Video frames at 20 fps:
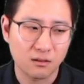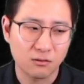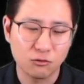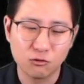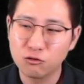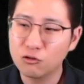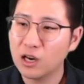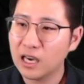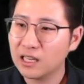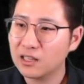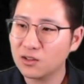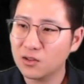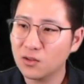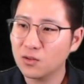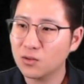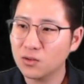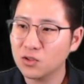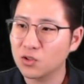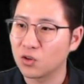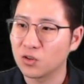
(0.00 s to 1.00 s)
누가 했던
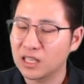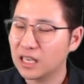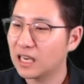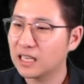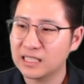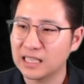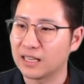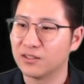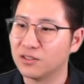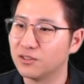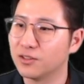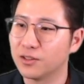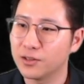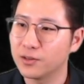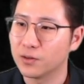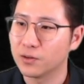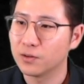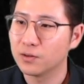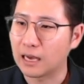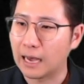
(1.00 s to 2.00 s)
건 절대 하지
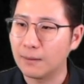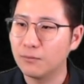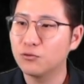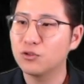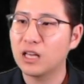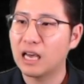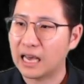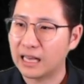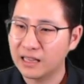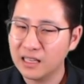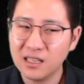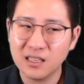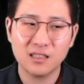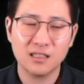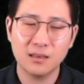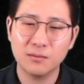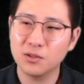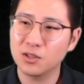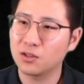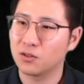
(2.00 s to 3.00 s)
않는데요. 아무나 안 했기
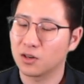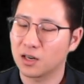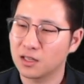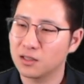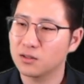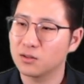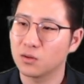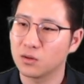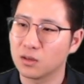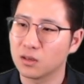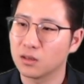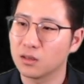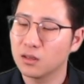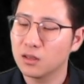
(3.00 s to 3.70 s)
때문에 그걸 하는 거래.